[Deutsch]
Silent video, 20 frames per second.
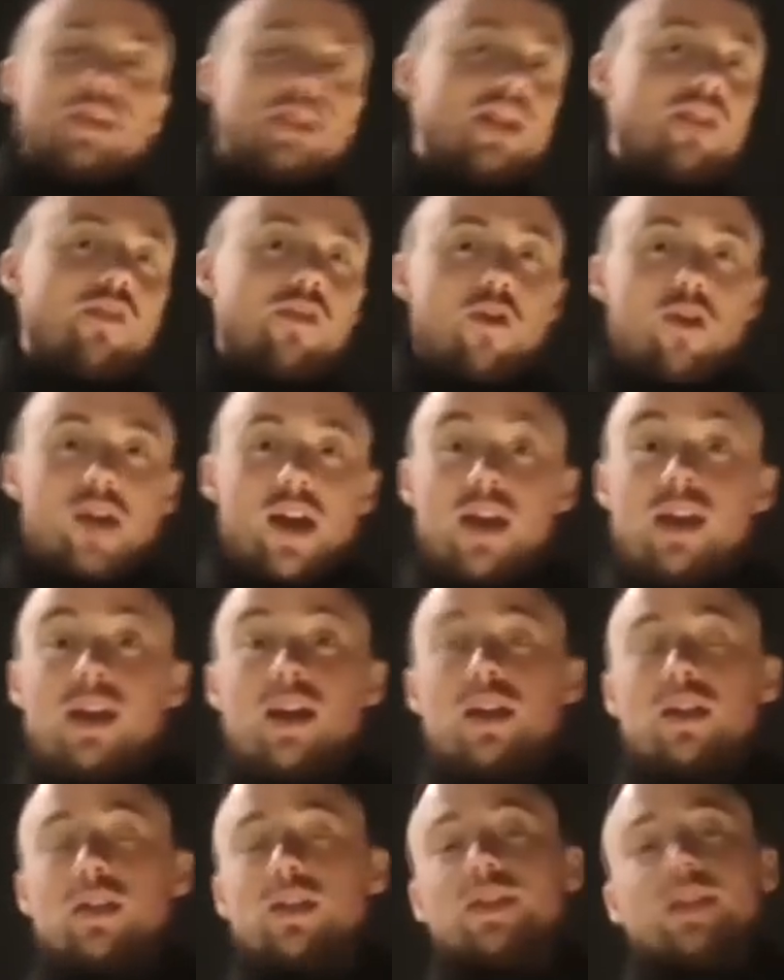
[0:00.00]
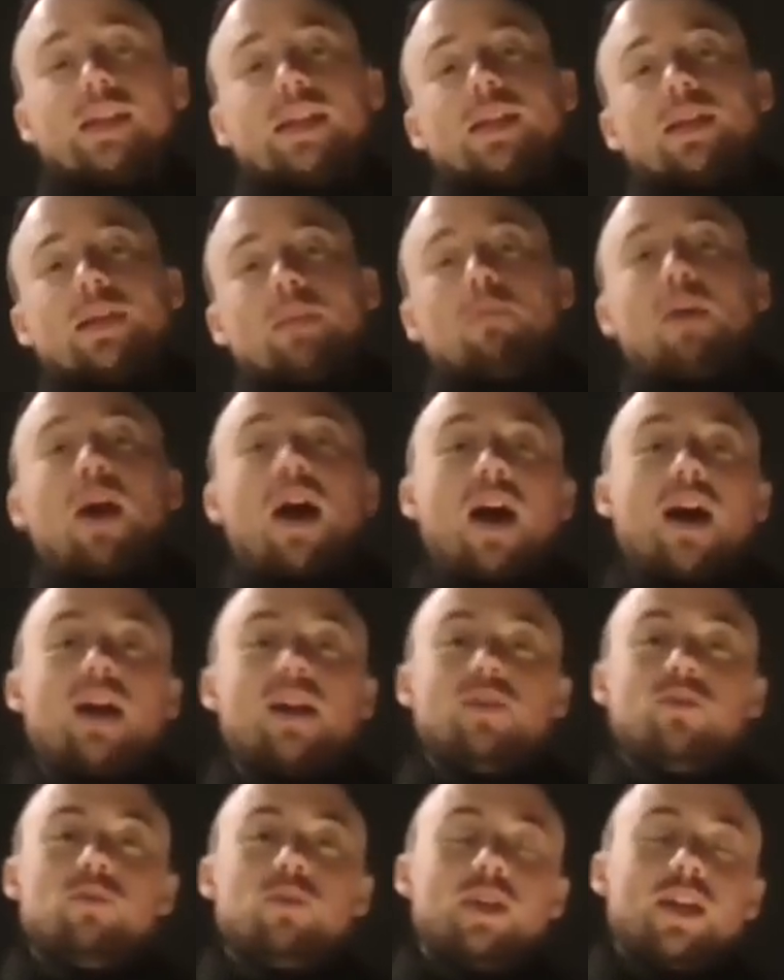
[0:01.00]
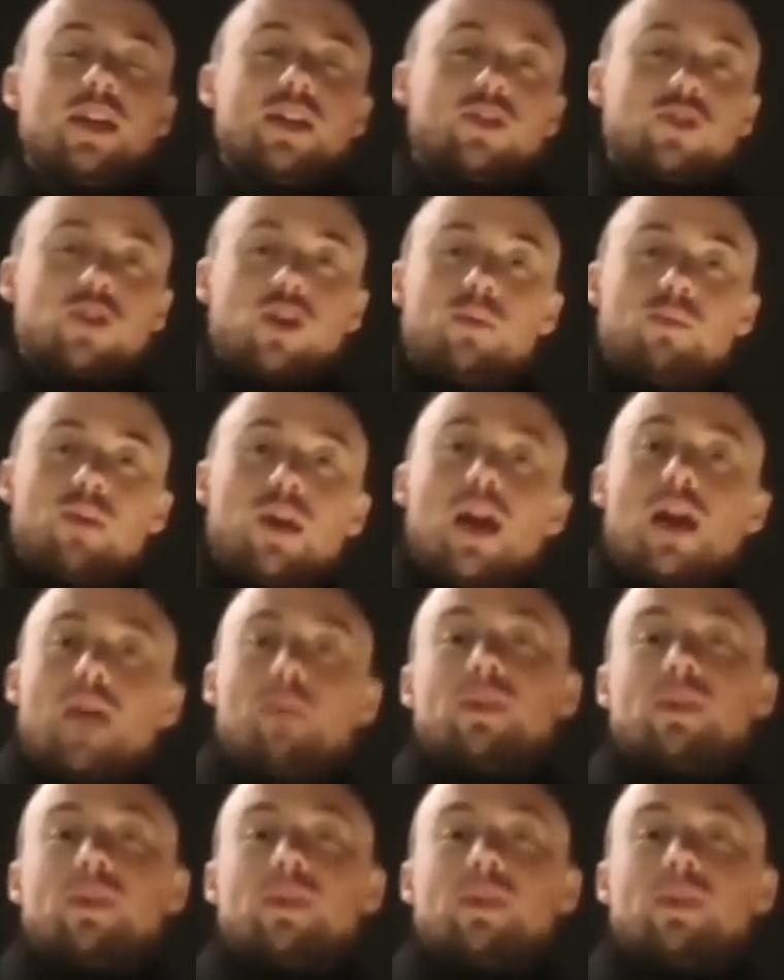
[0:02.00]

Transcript: wenn sie eine Frau kennenlernen, ist, die prahlen über ihren Job